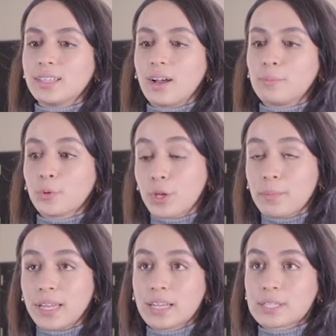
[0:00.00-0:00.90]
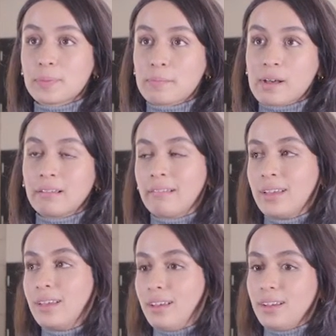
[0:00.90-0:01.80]
dans mon domaine en ce moment,
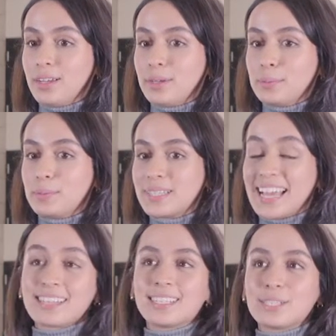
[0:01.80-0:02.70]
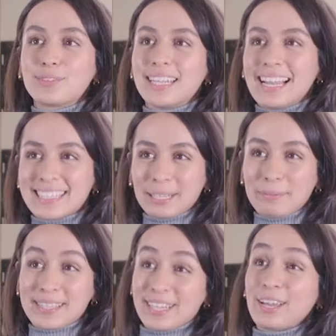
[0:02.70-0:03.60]
c'est assez difficile à dire
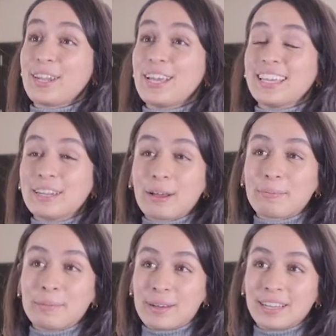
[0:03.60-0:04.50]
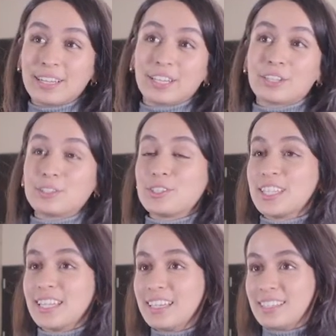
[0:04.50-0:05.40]
parce qu'il y en a énormément que
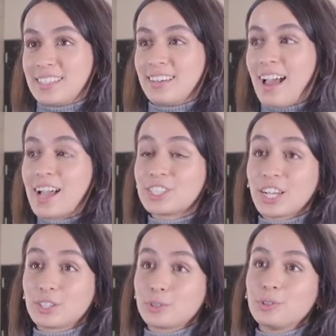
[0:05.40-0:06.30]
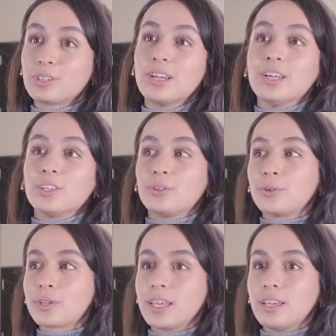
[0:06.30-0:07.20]
j'utilise à chaque jour.
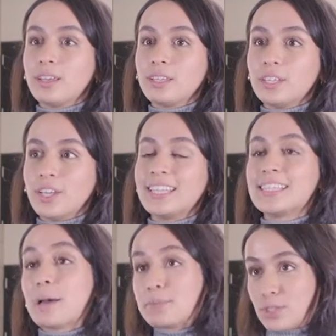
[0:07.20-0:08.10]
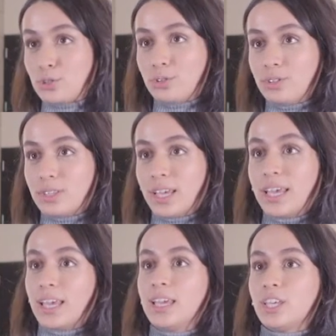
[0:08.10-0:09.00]
Donc, il y a des aptitudes
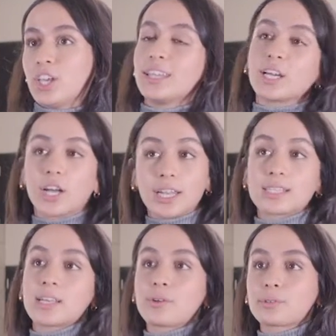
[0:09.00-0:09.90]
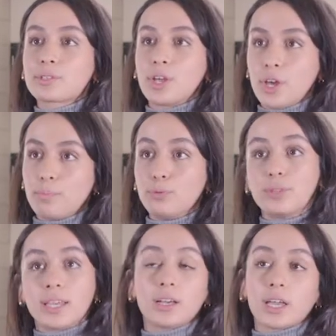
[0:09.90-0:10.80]
et il y a des connaissances plus
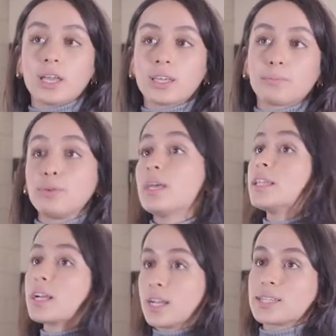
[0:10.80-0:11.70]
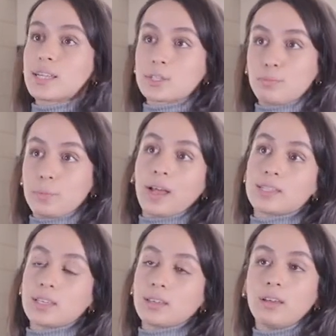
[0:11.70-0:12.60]
théoriques, puis il y a des connaissances plus pratiques.